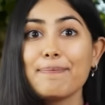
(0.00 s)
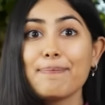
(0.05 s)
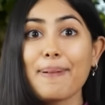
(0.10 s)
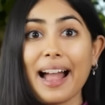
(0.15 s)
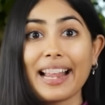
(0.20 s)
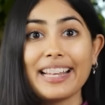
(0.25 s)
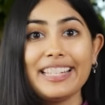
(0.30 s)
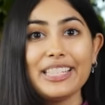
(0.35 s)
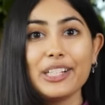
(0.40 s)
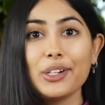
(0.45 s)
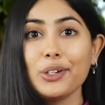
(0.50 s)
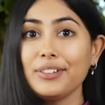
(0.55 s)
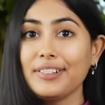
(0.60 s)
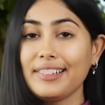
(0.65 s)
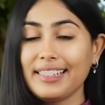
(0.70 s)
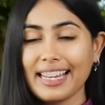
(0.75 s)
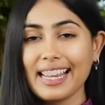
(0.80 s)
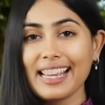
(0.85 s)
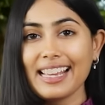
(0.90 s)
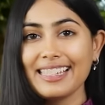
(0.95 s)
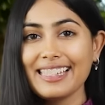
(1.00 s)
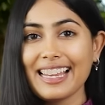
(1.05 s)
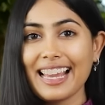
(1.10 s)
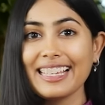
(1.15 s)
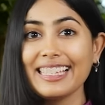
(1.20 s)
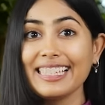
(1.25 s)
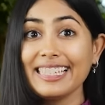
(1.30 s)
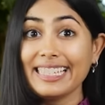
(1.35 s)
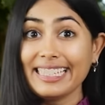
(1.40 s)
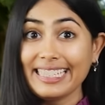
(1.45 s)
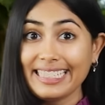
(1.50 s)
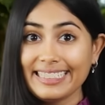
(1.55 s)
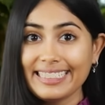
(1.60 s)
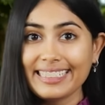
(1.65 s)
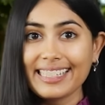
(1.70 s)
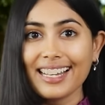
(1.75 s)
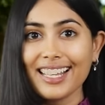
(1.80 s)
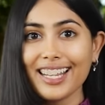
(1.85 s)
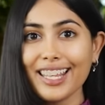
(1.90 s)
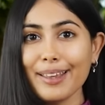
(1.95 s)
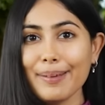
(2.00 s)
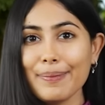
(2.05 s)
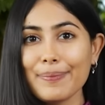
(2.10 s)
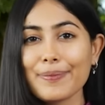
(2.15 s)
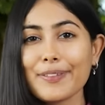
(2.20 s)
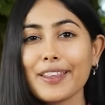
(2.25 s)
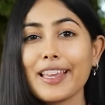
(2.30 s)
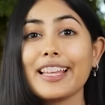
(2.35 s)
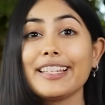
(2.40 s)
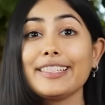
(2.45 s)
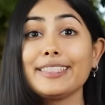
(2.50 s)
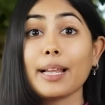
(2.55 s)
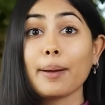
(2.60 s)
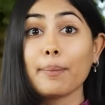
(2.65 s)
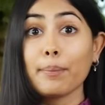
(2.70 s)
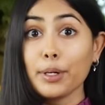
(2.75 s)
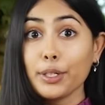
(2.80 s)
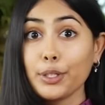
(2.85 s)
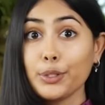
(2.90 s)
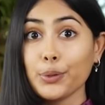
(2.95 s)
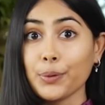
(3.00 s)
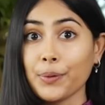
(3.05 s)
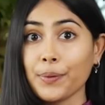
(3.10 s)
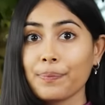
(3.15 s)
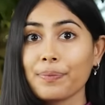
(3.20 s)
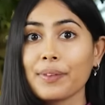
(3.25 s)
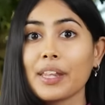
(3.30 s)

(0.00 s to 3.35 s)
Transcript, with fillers: पानी को ड्रिंक नहीं ईट करें नंबर टू